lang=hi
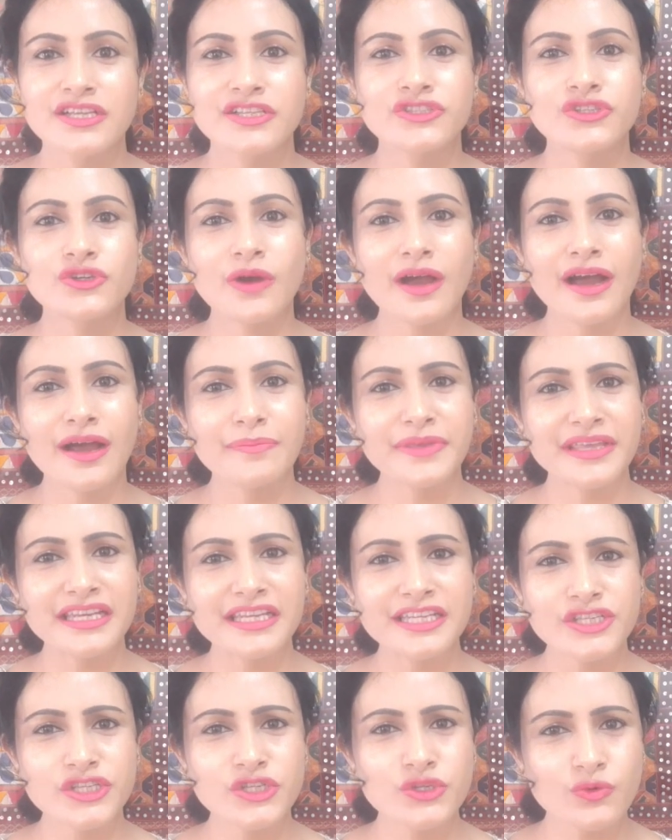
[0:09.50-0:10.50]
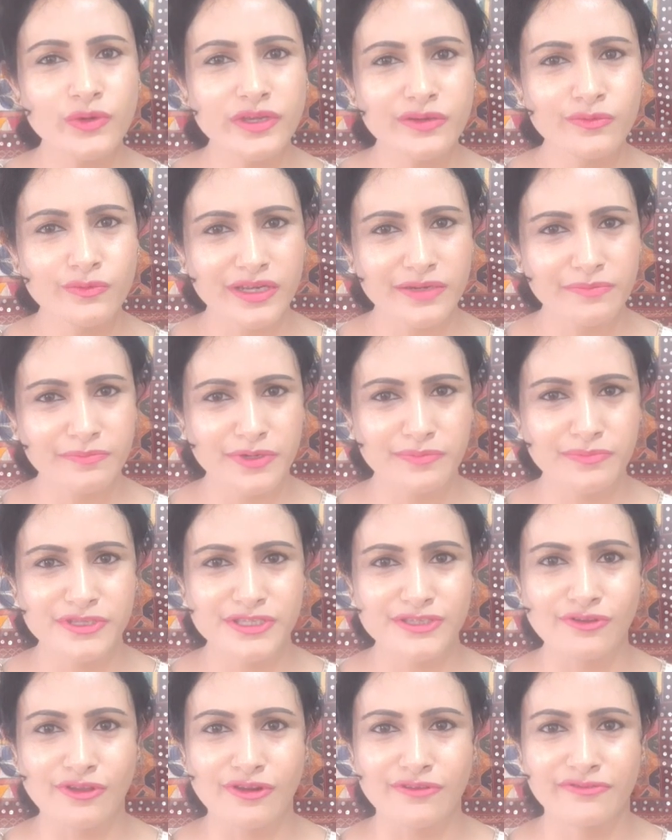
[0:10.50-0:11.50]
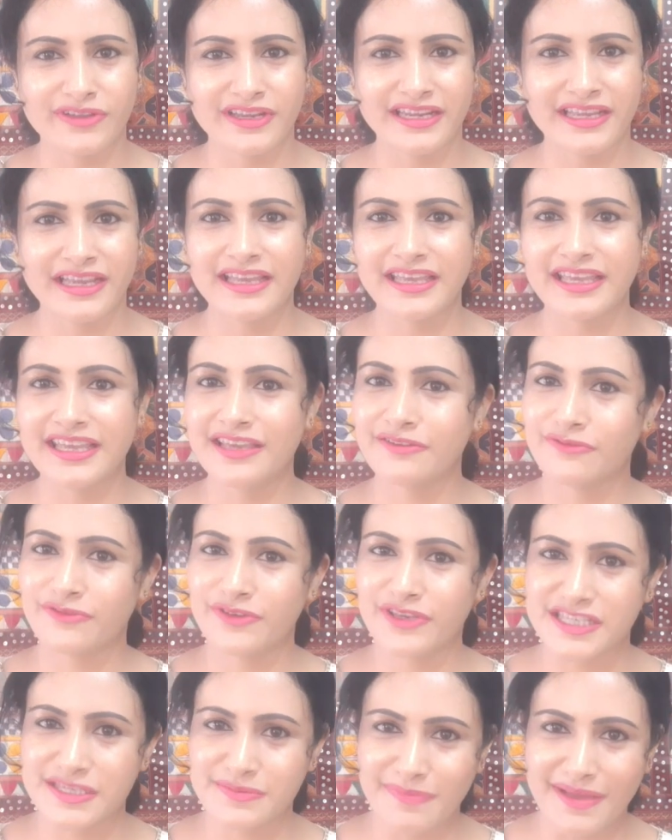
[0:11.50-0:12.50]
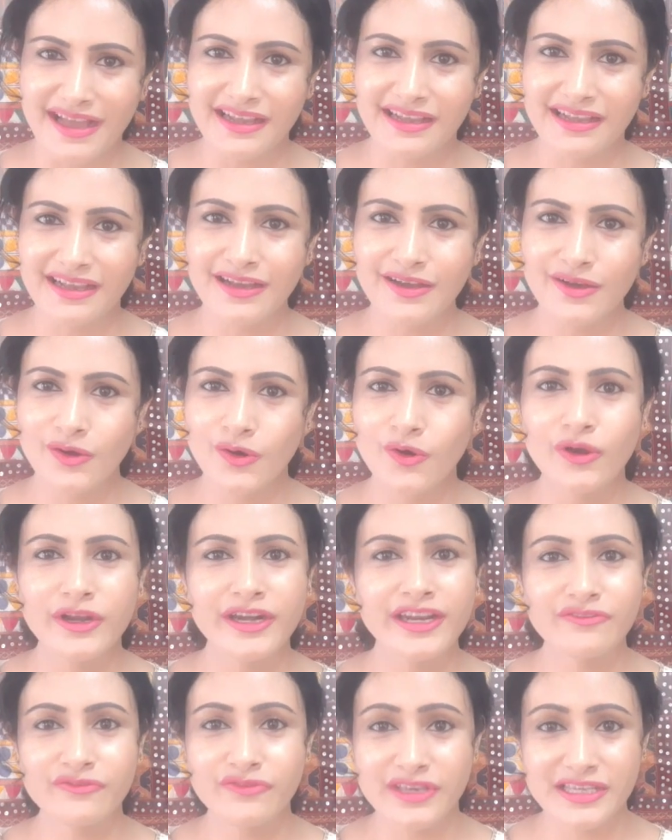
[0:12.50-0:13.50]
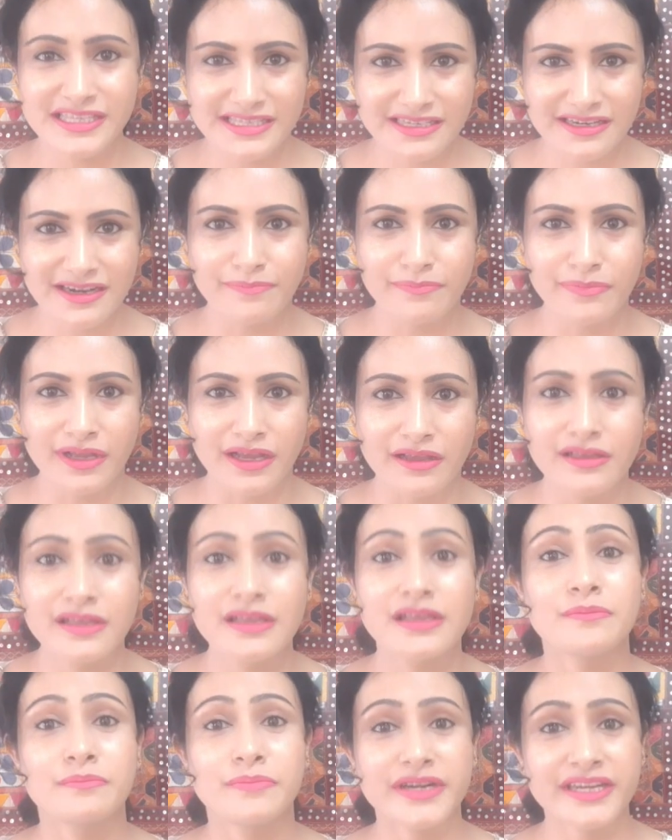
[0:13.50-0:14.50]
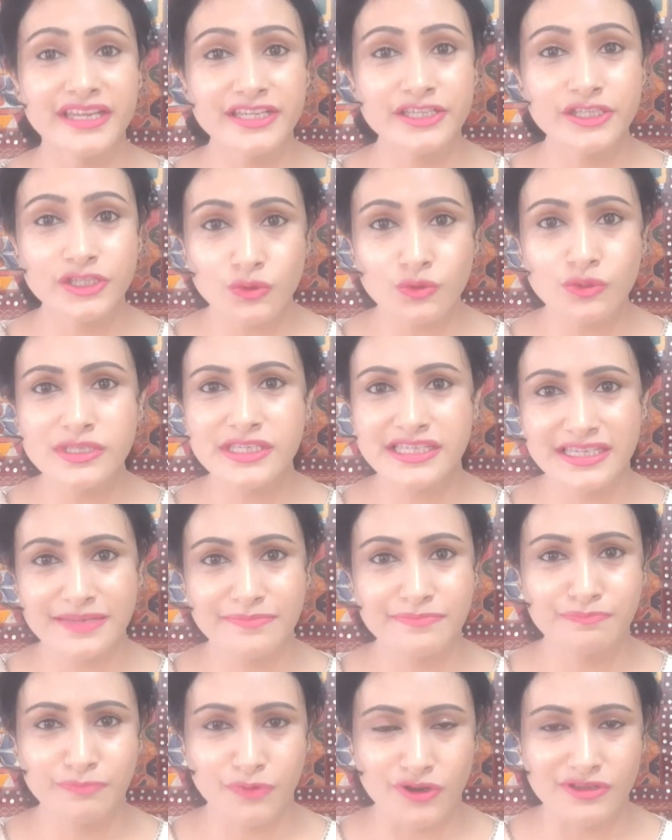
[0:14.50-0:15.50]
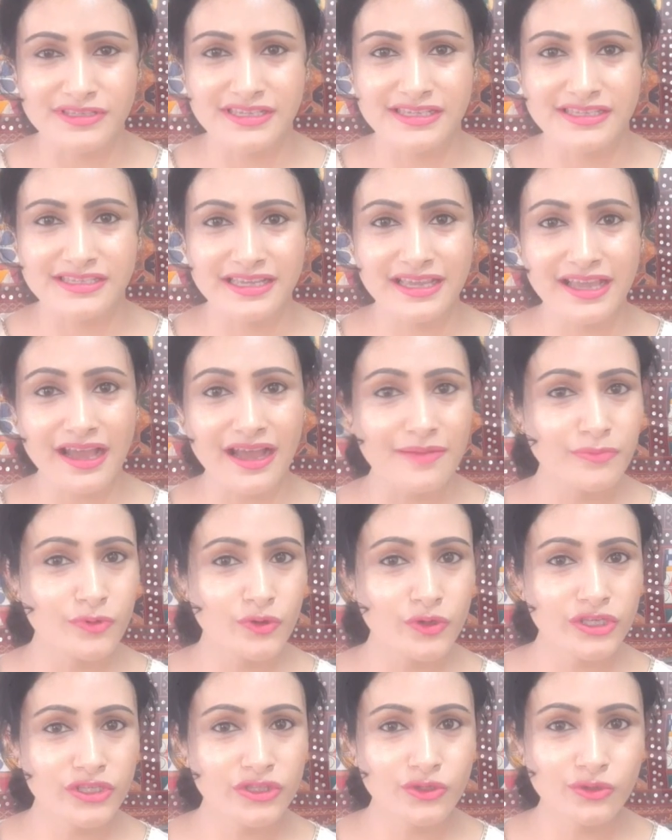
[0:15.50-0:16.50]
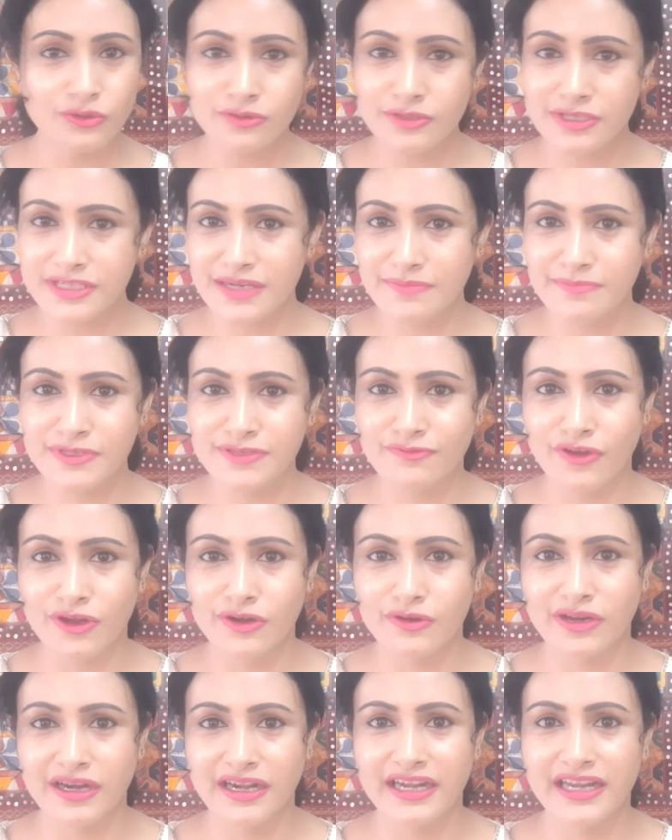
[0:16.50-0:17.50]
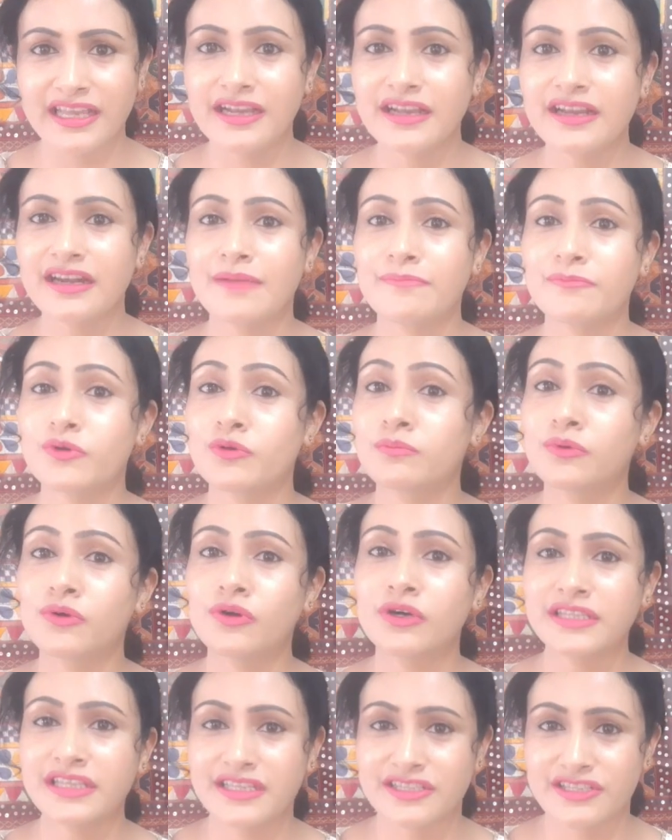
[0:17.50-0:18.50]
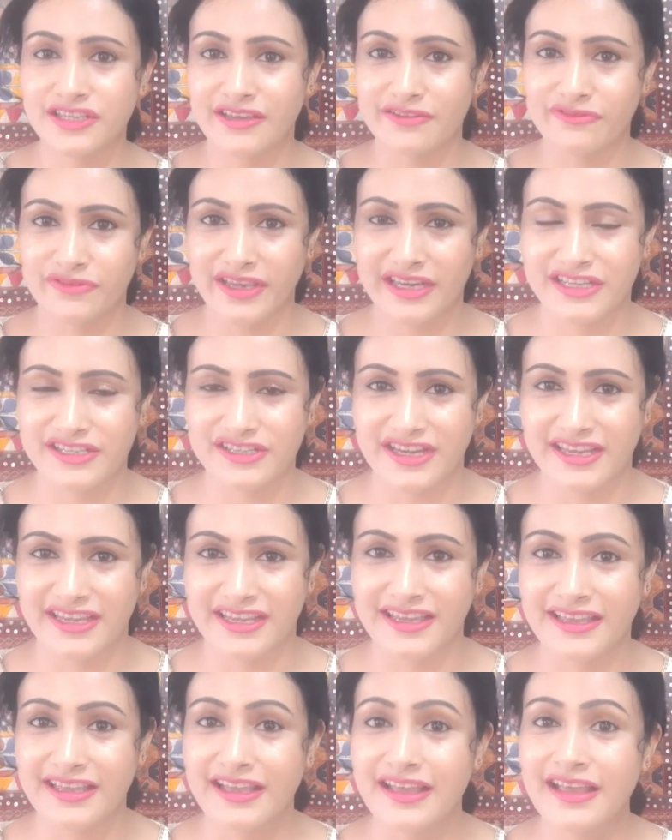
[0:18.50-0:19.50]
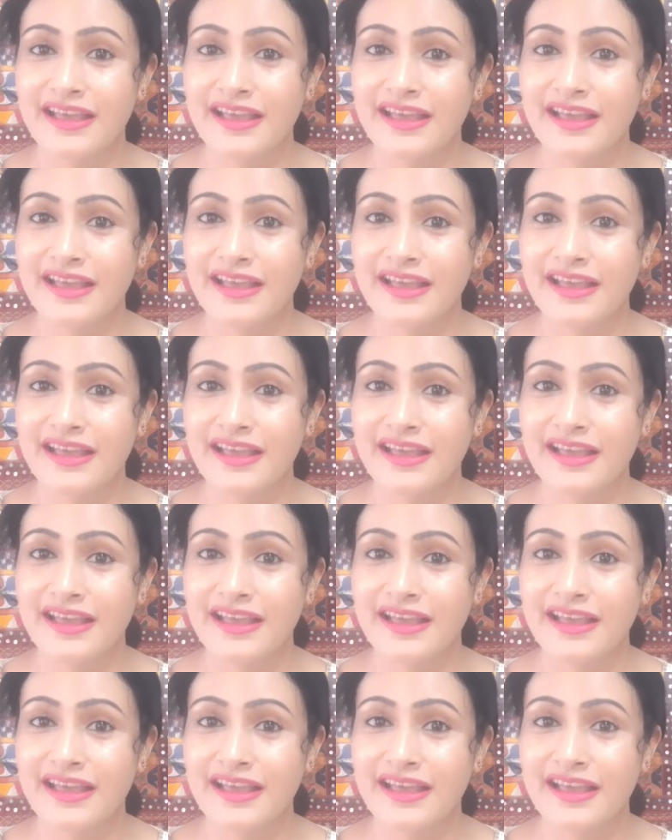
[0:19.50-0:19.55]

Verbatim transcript: जो आपके लिए टू इन वन पर्पस सॉल्व करेगा एक फेस पैक का और एक फेस स्क्रब का बट ये टू स्टेप प्रोसेस है आपको ये दोनों स्टेप्स फॉलो करने हैं अगर आपको बहुत ही अच्छा इफेक्ट चाहिए